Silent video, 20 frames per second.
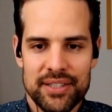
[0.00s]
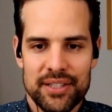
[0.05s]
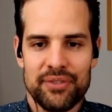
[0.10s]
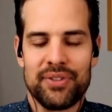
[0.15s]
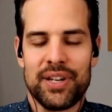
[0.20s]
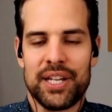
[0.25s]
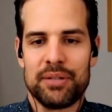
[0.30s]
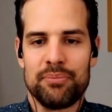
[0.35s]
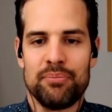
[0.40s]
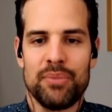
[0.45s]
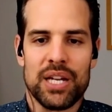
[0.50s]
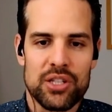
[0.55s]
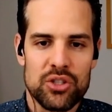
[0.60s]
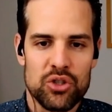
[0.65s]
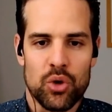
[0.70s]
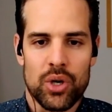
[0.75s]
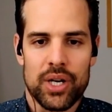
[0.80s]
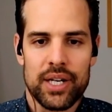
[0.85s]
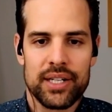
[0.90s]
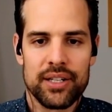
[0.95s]
sich vielleicht mehr
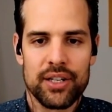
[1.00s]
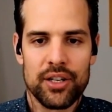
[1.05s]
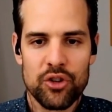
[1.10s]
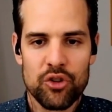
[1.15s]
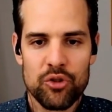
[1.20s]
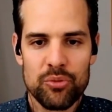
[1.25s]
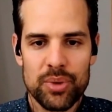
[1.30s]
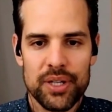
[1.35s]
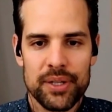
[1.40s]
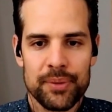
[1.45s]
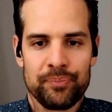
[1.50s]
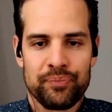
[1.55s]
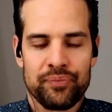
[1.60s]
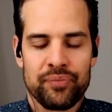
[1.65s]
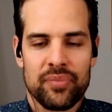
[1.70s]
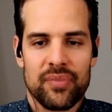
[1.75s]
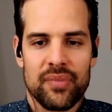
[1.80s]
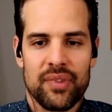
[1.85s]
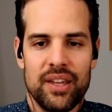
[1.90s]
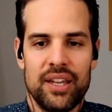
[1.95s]
Sorgen darüber,
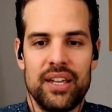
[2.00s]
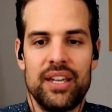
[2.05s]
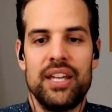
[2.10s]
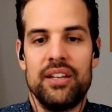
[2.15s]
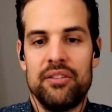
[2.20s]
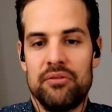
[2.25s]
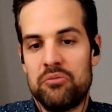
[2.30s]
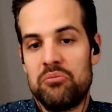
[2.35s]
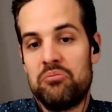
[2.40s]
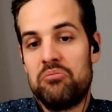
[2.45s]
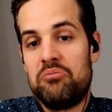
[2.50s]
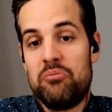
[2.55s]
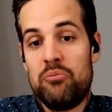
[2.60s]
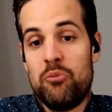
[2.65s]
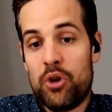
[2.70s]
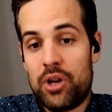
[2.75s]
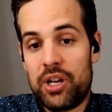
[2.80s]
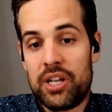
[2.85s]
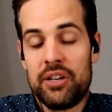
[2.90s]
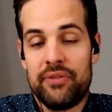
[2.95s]

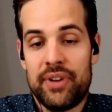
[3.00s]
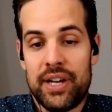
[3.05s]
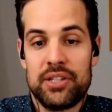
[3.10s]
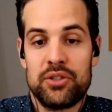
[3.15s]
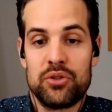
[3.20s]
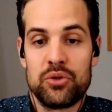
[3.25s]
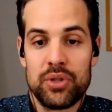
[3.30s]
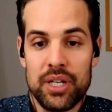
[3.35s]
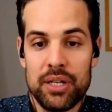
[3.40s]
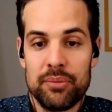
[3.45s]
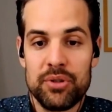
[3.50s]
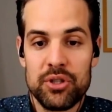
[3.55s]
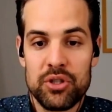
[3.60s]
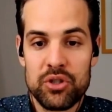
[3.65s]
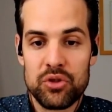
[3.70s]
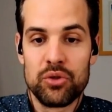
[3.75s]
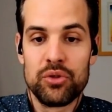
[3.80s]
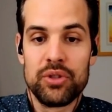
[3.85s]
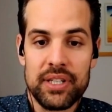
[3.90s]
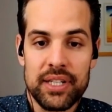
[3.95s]
möglicherweise sogar bis
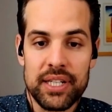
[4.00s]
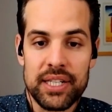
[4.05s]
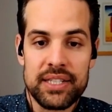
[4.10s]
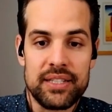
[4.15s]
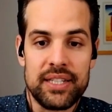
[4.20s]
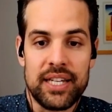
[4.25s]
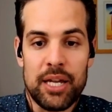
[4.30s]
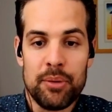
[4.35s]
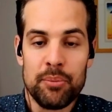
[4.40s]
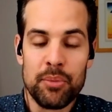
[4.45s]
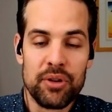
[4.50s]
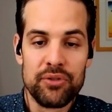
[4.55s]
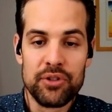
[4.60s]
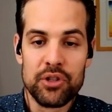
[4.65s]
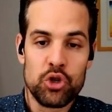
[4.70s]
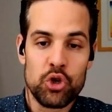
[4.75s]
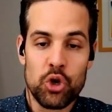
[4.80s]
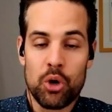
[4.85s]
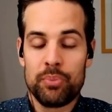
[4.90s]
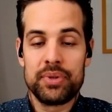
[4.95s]
zu den Extremen wie
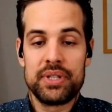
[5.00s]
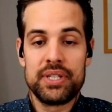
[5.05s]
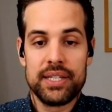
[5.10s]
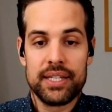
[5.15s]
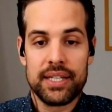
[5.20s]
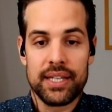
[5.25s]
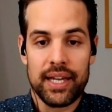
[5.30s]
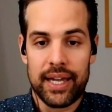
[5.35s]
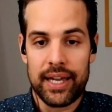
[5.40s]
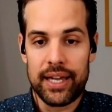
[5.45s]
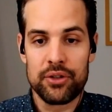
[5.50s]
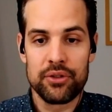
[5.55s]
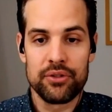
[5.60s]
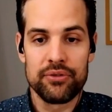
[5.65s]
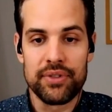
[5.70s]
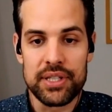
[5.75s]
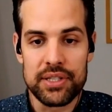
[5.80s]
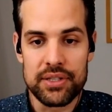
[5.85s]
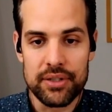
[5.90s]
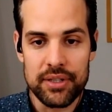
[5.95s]
Jobsicherheit
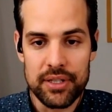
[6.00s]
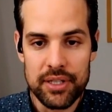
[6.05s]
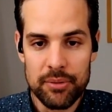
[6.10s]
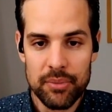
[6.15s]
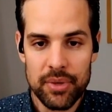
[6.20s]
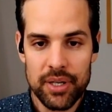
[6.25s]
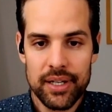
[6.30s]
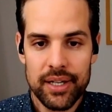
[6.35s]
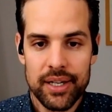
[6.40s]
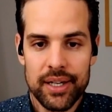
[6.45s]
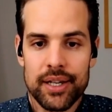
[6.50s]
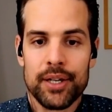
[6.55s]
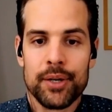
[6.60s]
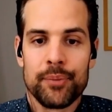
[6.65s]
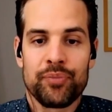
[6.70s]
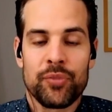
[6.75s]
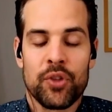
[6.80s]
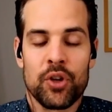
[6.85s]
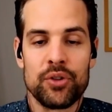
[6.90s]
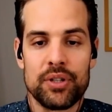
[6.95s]
und was auch immer
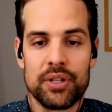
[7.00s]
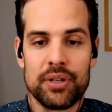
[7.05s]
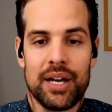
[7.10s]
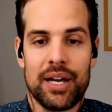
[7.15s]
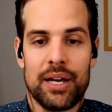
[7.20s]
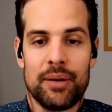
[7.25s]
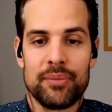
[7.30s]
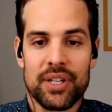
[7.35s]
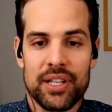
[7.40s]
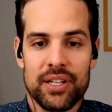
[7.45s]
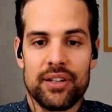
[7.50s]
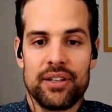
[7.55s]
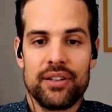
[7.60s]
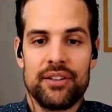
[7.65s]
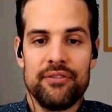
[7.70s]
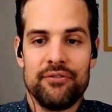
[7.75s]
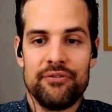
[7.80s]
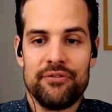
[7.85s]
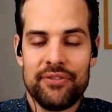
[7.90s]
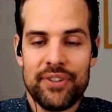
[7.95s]
und haben dann
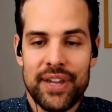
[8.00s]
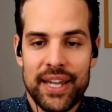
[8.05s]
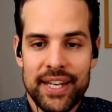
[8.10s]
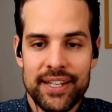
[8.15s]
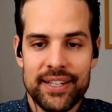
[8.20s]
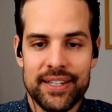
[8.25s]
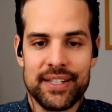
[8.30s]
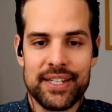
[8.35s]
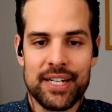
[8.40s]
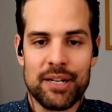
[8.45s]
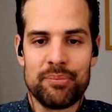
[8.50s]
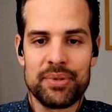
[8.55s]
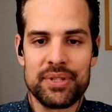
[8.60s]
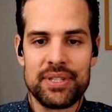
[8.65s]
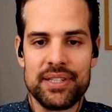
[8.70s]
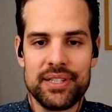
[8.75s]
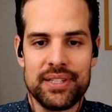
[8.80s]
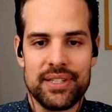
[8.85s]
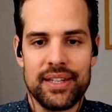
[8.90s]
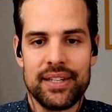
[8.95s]
weniger
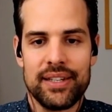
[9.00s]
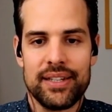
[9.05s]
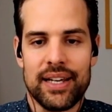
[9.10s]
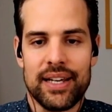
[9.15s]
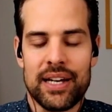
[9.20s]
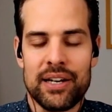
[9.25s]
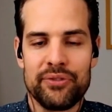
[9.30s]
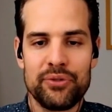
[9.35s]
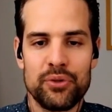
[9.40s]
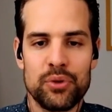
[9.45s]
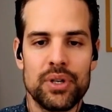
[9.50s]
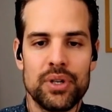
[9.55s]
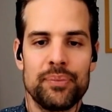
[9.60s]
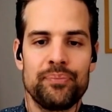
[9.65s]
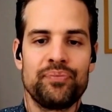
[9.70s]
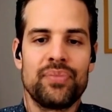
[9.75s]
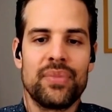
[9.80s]
Kapazität dafür,